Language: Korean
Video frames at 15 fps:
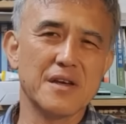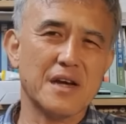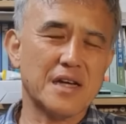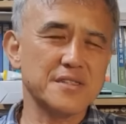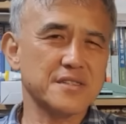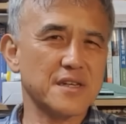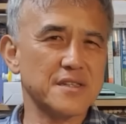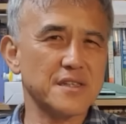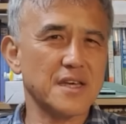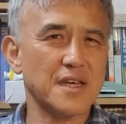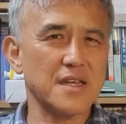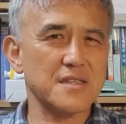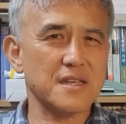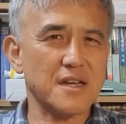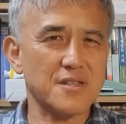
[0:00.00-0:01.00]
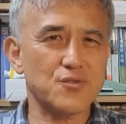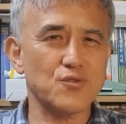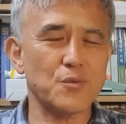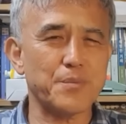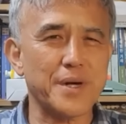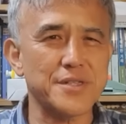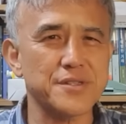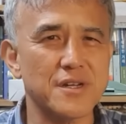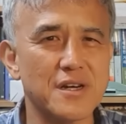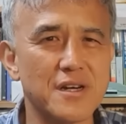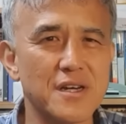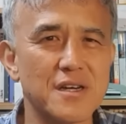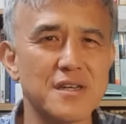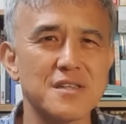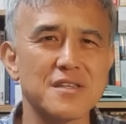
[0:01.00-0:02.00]
한 시간 내에 탁 듣고
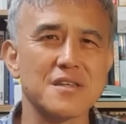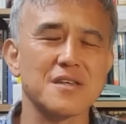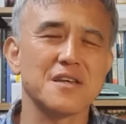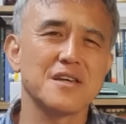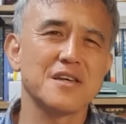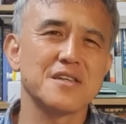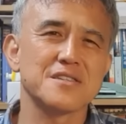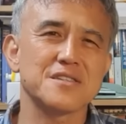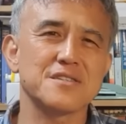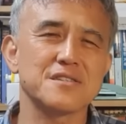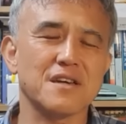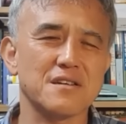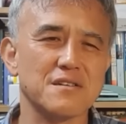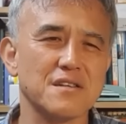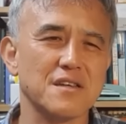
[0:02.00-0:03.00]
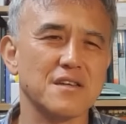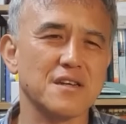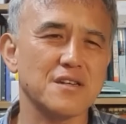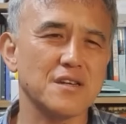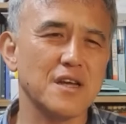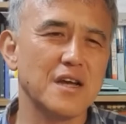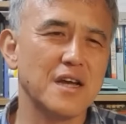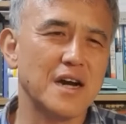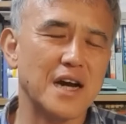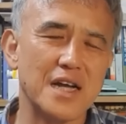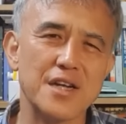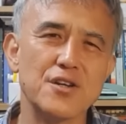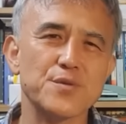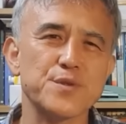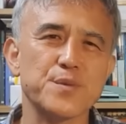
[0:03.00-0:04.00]
빠져나가야 이게 신나는데 그냥
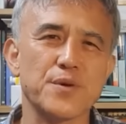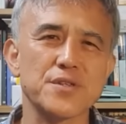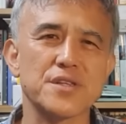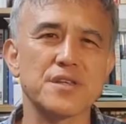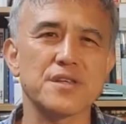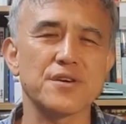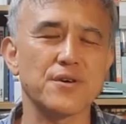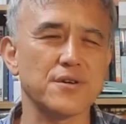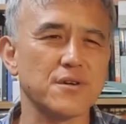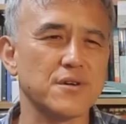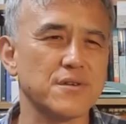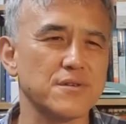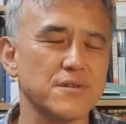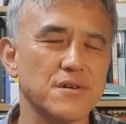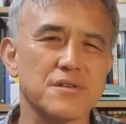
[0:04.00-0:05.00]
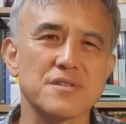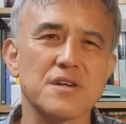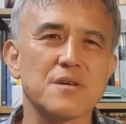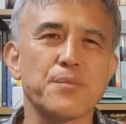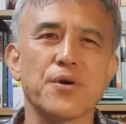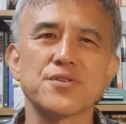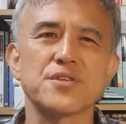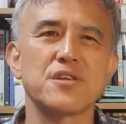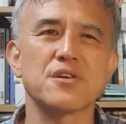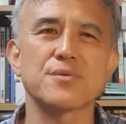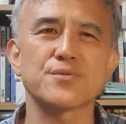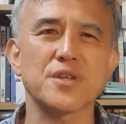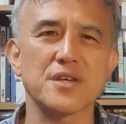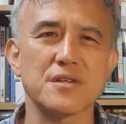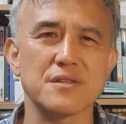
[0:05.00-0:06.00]
하일 없이 버티는 게 어렵거든요. 근데 그 버티는
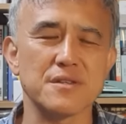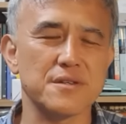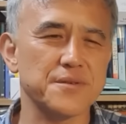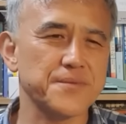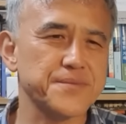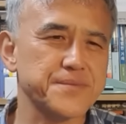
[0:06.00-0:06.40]
것부터 해야 돼요.